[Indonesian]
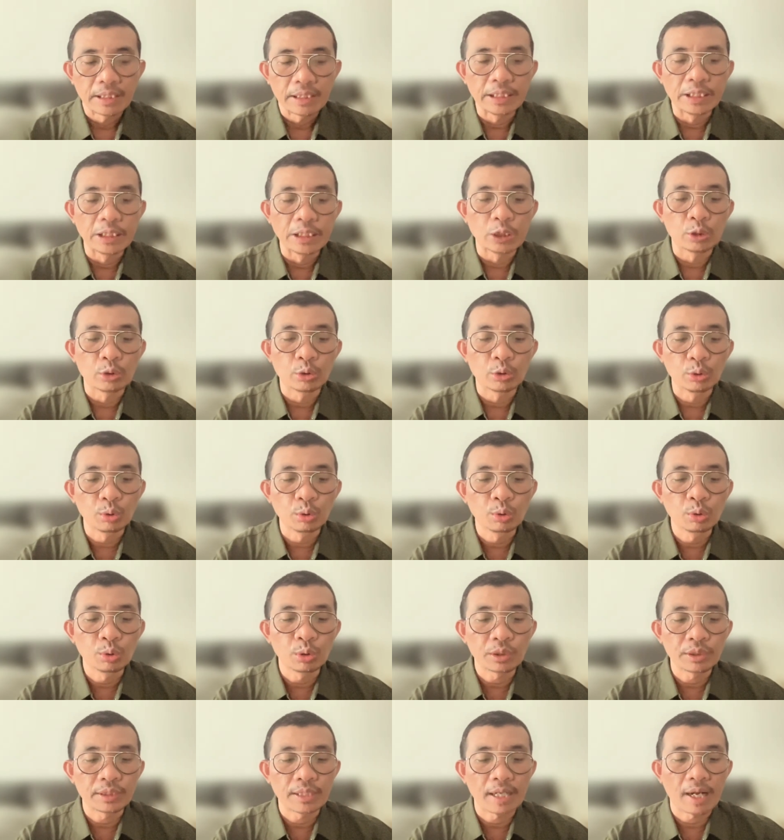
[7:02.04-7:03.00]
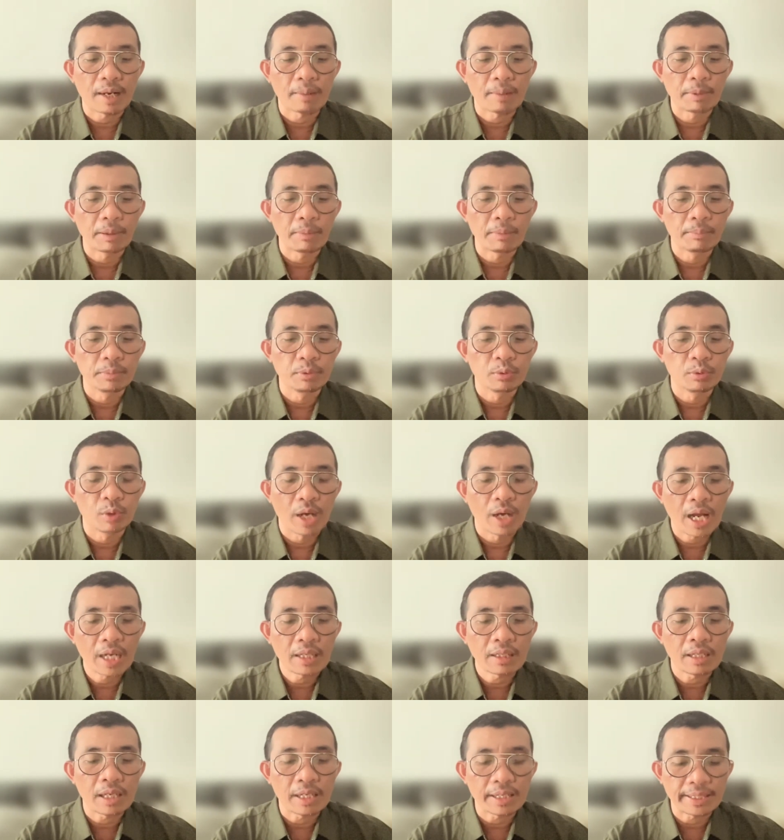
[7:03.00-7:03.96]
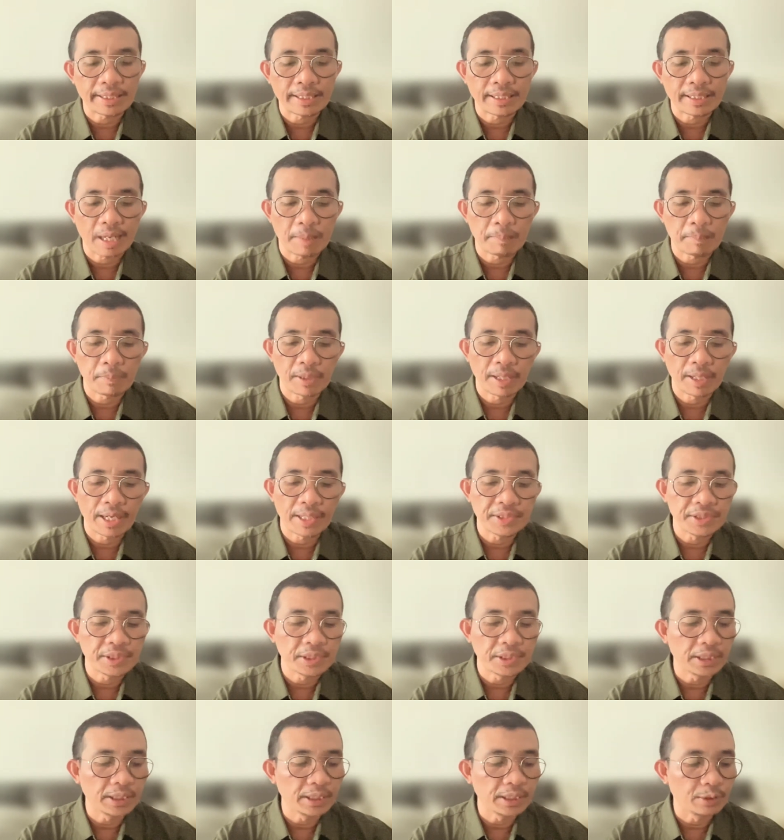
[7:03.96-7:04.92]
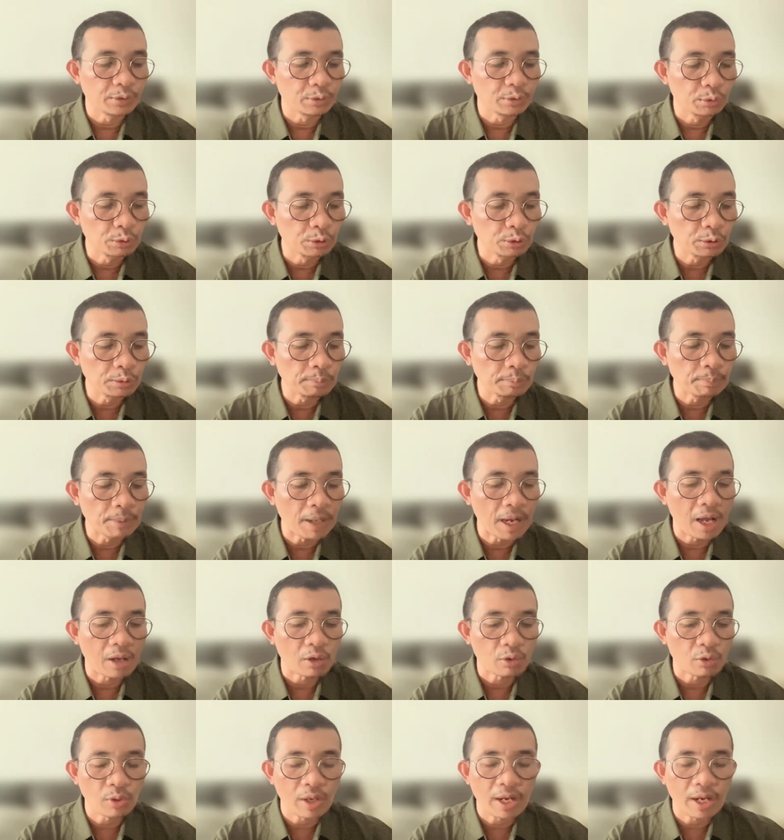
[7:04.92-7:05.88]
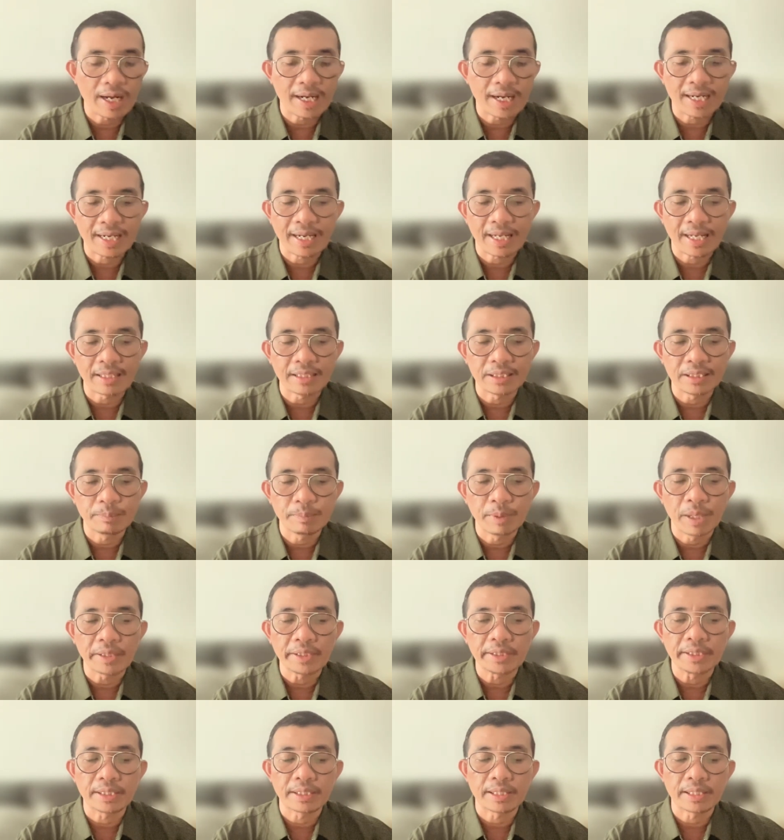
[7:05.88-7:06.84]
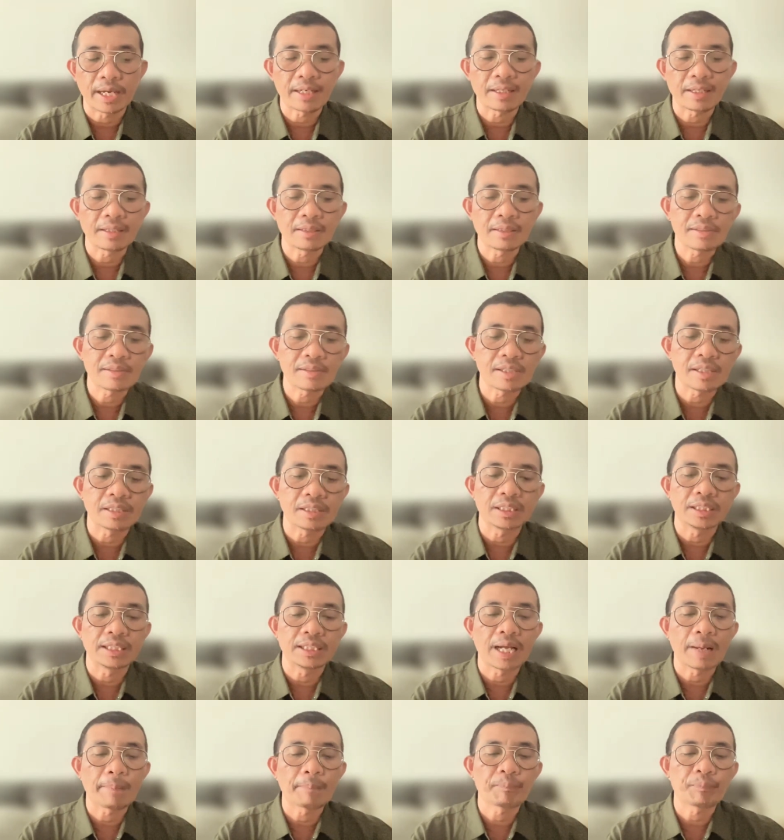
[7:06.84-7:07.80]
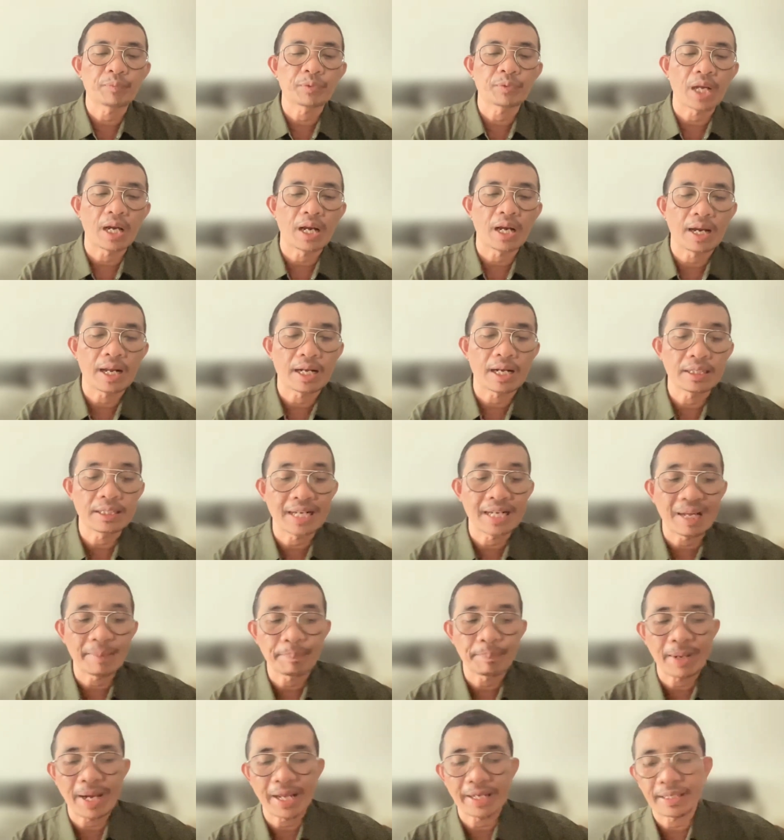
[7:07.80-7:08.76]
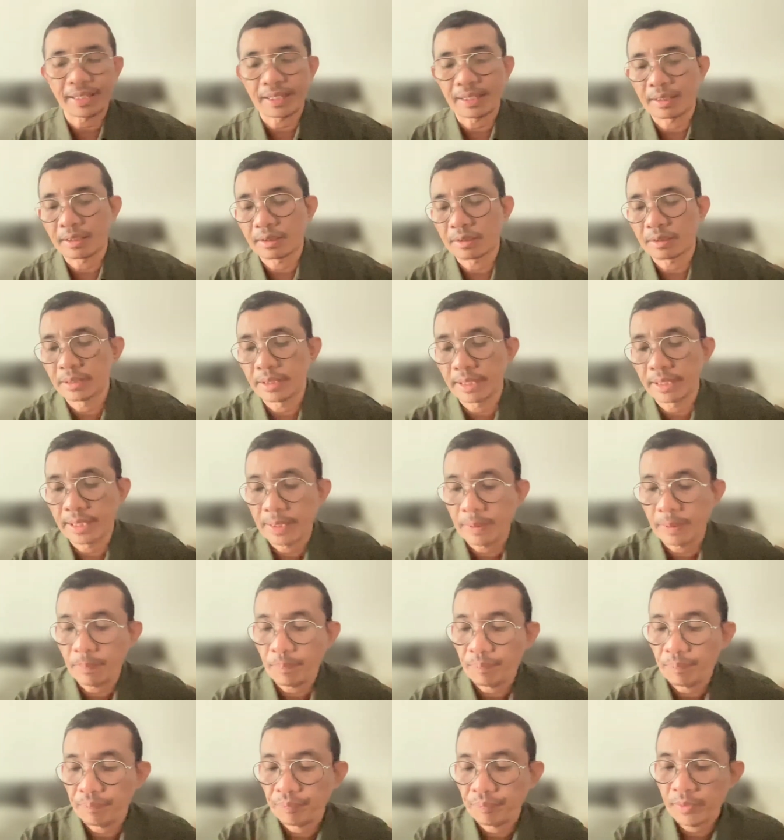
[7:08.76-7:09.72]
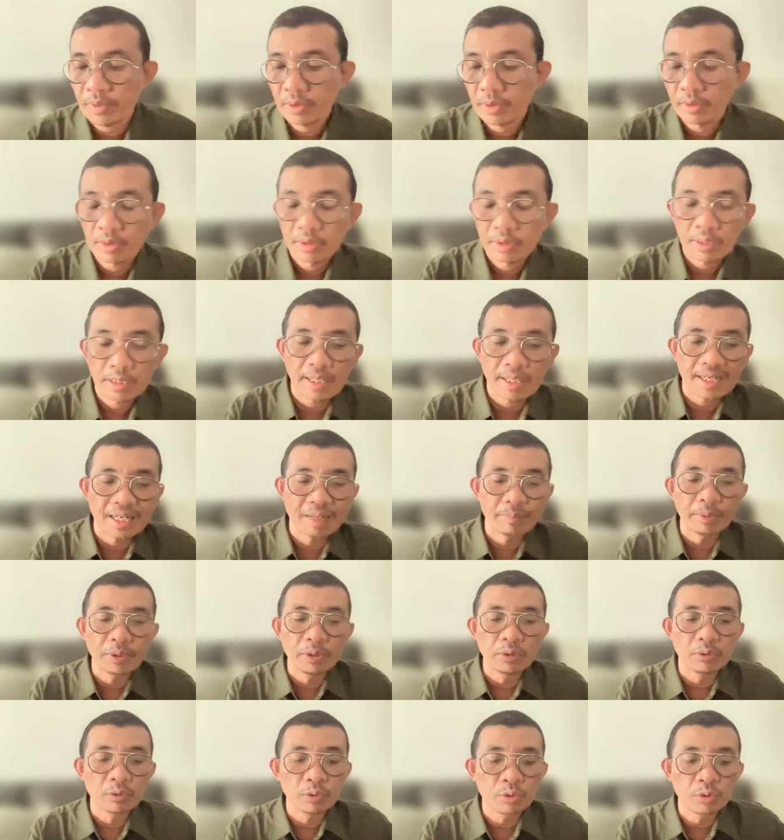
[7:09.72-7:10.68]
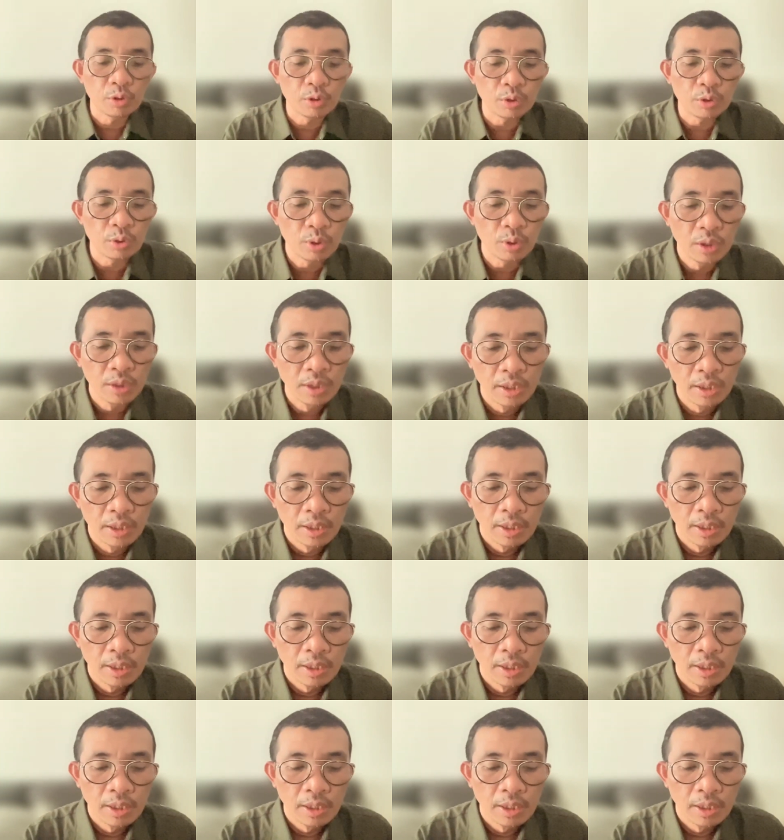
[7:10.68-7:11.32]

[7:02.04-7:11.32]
Itu yang membuat rekap gaji itu baru akan dibagikan setiap tanggal 8. Ya karena menunggu